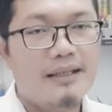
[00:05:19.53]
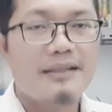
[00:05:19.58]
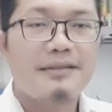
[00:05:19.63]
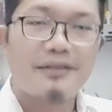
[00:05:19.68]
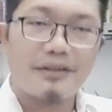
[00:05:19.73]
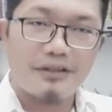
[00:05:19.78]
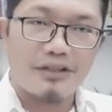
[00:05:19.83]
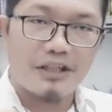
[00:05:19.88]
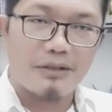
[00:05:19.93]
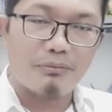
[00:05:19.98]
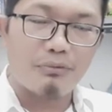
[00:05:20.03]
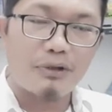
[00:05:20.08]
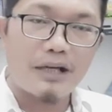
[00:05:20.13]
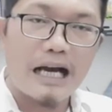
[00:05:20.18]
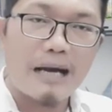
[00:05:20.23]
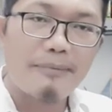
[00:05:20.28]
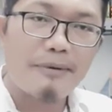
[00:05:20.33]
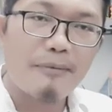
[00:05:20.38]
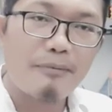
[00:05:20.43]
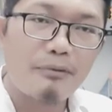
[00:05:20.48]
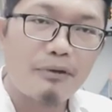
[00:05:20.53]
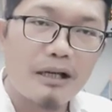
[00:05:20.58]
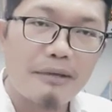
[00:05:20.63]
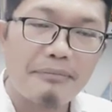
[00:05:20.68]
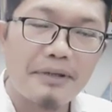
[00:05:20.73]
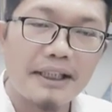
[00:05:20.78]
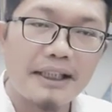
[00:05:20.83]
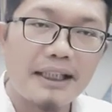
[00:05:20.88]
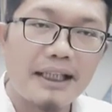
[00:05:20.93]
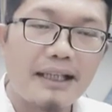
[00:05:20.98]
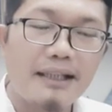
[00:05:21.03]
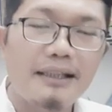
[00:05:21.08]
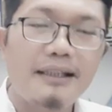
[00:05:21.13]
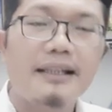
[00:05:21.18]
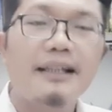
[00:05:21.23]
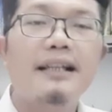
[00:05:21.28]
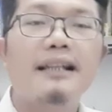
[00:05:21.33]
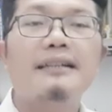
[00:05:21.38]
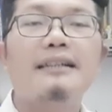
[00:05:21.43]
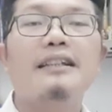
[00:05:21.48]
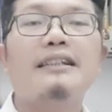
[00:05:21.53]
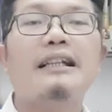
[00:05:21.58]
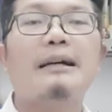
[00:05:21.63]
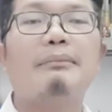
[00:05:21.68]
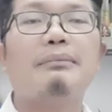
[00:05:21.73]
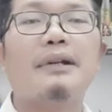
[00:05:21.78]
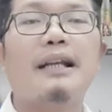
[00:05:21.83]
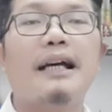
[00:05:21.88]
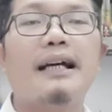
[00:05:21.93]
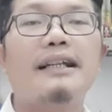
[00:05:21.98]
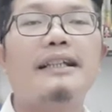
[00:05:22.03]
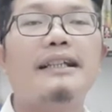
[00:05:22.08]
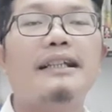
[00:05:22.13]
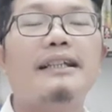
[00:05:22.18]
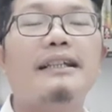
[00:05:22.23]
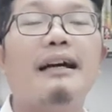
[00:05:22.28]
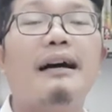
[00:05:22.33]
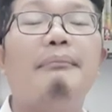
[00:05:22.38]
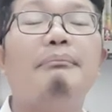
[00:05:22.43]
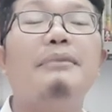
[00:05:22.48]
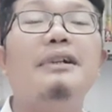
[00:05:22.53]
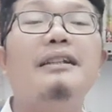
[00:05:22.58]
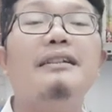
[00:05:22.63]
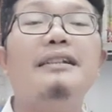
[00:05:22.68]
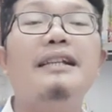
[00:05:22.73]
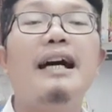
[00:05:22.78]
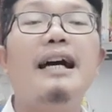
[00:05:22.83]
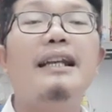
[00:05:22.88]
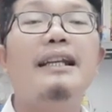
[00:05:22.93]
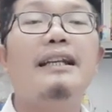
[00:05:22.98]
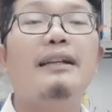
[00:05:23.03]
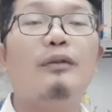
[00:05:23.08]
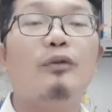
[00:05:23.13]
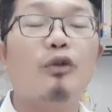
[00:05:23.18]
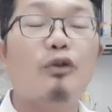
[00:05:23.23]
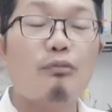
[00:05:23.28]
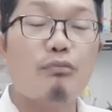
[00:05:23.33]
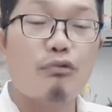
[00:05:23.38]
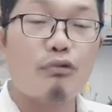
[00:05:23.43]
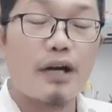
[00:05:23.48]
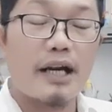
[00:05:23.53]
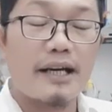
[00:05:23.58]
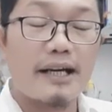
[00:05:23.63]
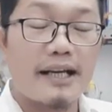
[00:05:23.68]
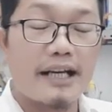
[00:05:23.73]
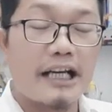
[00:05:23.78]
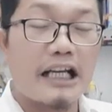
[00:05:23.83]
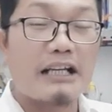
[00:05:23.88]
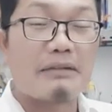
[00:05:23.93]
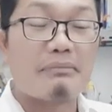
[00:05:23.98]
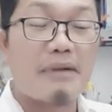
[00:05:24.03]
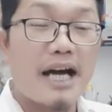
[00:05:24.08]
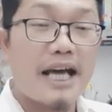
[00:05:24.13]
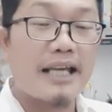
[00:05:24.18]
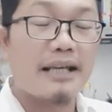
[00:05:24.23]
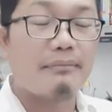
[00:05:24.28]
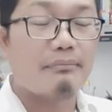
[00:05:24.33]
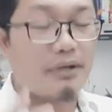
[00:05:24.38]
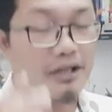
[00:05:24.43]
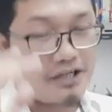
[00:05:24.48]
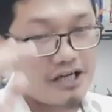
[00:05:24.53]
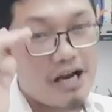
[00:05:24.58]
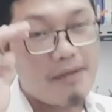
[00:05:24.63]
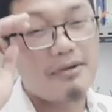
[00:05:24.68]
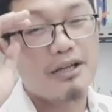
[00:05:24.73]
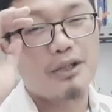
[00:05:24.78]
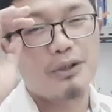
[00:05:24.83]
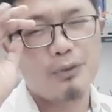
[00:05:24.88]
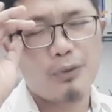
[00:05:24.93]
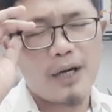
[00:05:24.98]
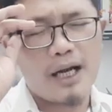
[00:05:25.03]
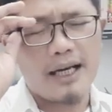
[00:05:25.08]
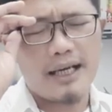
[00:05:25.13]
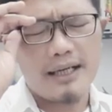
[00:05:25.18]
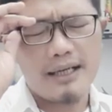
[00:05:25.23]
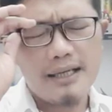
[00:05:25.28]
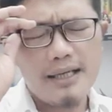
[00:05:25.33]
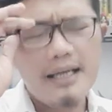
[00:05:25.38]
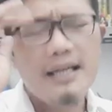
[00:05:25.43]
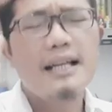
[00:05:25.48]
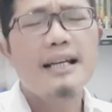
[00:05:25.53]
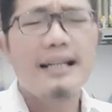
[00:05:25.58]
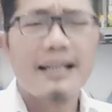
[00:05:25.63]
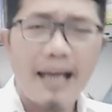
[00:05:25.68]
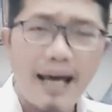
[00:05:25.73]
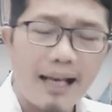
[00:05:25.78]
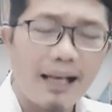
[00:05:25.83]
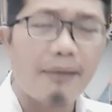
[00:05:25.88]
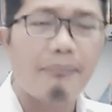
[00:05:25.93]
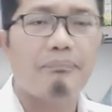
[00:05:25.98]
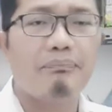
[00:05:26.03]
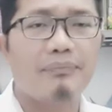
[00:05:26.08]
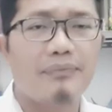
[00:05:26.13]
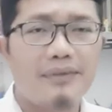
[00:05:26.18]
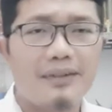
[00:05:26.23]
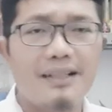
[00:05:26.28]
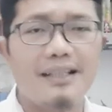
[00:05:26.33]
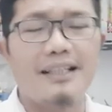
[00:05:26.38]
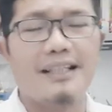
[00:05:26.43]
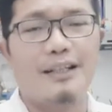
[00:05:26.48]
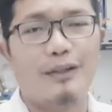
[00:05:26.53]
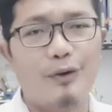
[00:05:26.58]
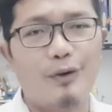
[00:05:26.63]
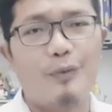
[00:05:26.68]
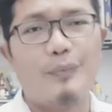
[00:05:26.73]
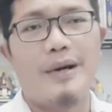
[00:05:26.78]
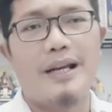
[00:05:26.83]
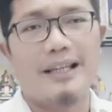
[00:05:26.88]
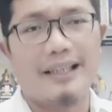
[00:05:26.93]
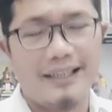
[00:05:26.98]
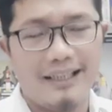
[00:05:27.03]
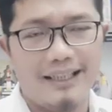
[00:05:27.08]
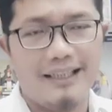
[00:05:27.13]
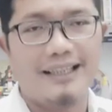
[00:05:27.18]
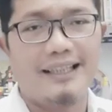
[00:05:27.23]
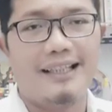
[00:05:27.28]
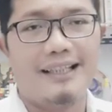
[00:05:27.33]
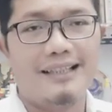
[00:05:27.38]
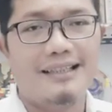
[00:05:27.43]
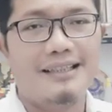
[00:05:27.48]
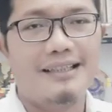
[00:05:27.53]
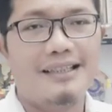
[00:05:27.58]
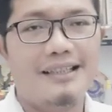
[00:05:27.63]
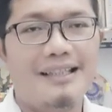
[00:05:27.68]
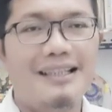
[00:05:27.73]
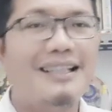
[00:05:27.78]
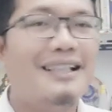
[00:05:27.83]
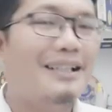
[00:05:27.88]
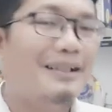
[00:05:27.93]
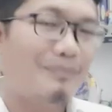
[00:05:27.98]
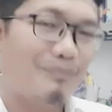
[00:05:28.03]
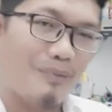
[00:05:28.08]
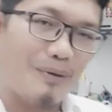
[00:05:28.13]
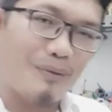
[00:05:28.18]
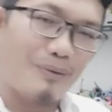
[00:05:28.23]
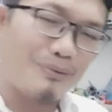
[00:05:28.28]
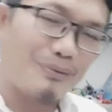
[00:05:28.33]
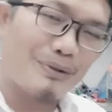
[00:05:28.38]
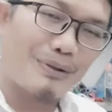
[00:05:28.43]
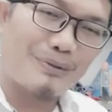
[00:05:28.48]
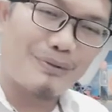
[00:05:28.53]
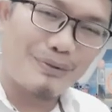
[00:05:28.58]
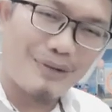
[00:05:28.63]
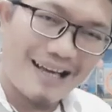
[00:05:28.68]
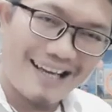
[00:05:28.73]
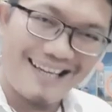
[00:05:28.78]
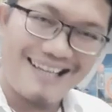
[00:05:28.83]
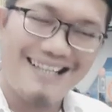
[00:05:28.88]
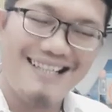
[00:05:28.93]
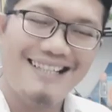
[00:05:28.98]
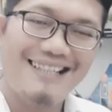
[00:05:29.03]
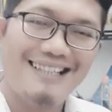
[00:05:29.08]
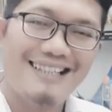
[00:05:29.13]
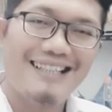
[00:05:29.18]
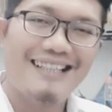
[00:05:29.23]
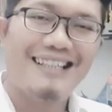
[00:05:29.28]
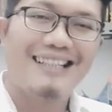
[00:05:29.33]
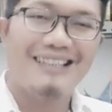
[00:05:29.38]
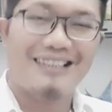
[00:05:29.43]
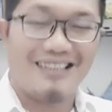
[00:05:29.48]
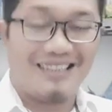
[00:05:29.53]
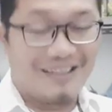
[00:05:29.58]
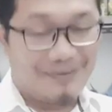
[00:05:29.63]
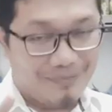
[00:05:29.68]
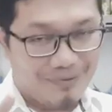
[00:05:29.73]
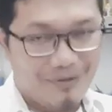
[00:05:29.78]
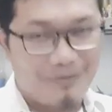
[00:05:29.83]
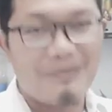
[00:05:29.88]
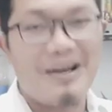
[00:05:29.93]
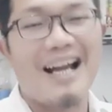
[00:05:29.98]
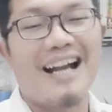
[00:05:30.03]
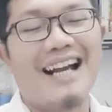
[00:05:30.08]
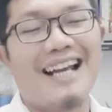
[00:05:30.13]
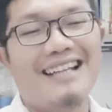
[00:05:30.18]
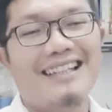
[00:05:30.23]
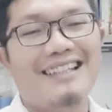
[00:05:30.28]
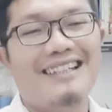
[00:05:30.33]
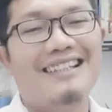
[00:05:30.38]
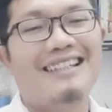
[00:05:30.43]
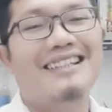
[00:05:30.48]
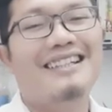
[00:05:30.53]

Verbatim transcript: Sesibuk apapun namanginang. Inang, tetaplah kita menjalin hubungan dengan baik bersama Tuhan dalam kehidupan kita. Bapak saudara-saudara, tetap semangat.